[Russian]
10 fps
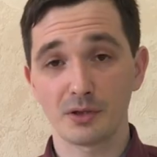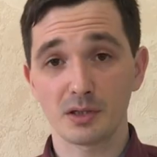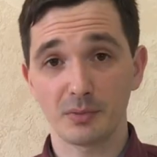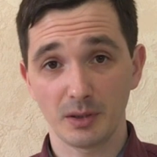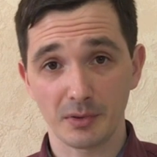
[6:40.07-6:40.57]
Но
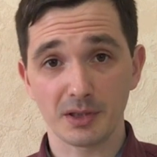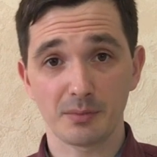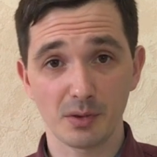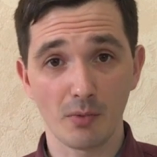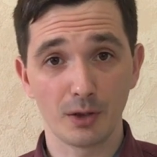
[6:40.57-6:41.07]
если подобрать
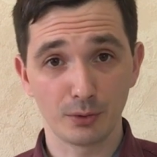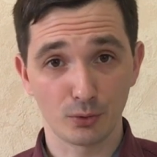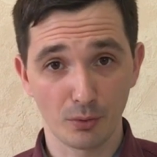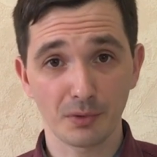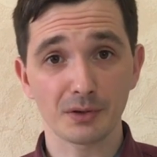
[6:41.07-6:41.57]
оптимальную
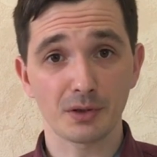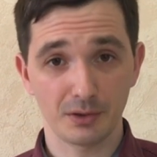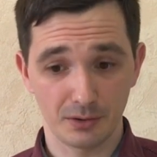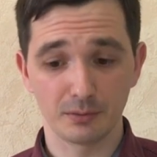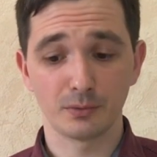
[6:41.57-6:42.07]
громкость,
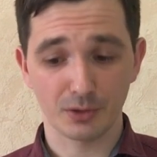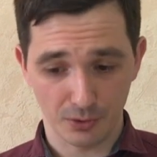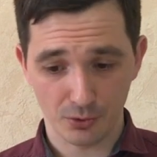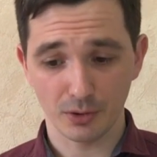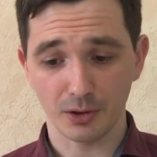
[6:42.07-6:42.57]
они
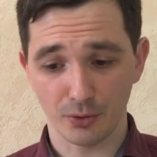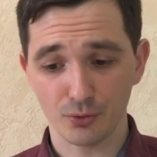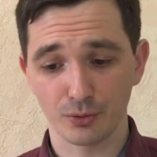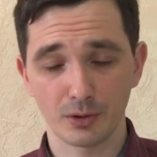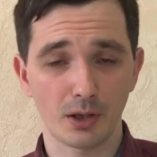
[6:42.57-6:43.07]
достаточно
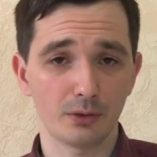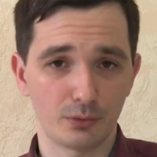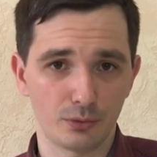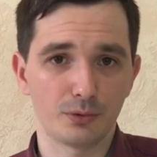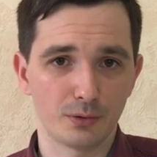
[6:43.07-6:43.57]
хорошо играют,
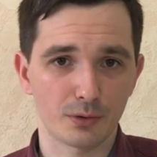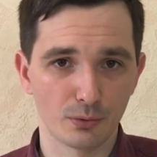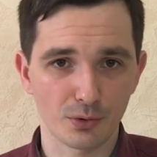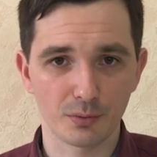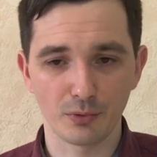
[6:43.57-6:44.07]
то и
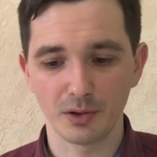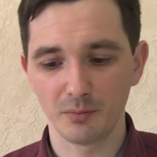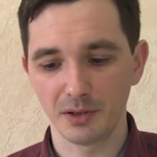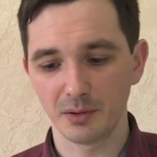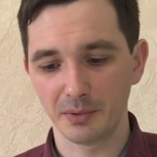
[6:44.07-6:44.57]
слушать
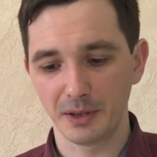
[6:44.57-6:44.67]
более-менее